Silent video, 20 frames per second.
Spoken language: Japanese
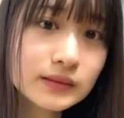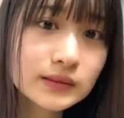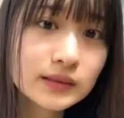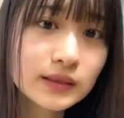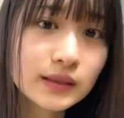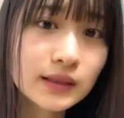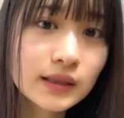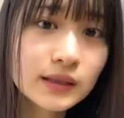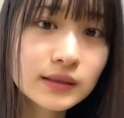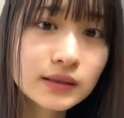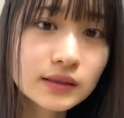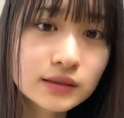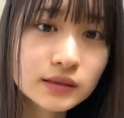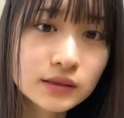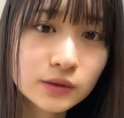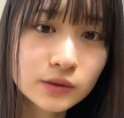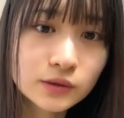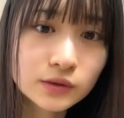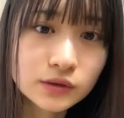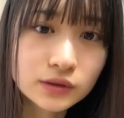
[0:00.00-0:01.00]
カンタさん
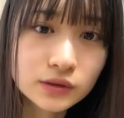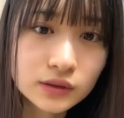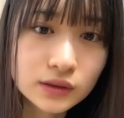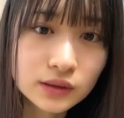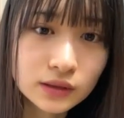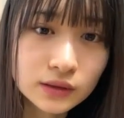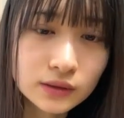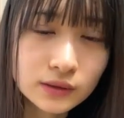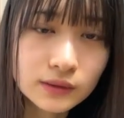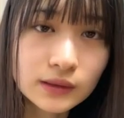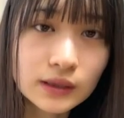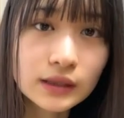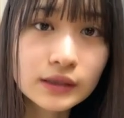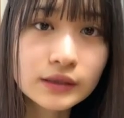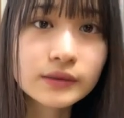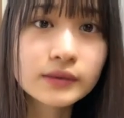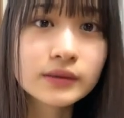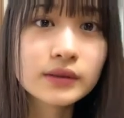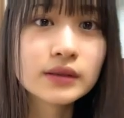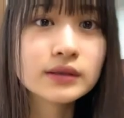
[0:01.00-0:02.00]
巻とです
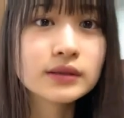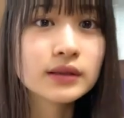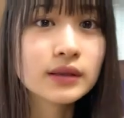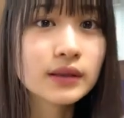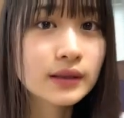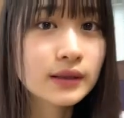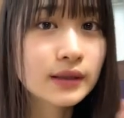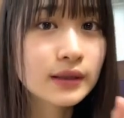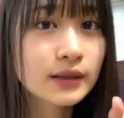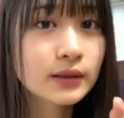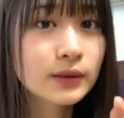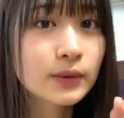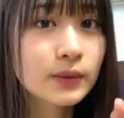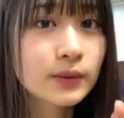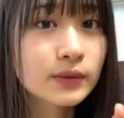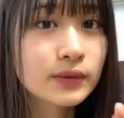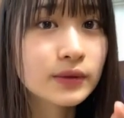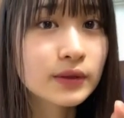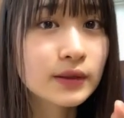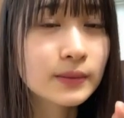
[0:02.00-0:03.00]
ありがとうご
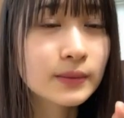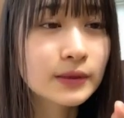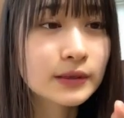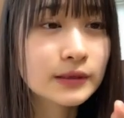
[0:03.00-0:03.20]
ざいます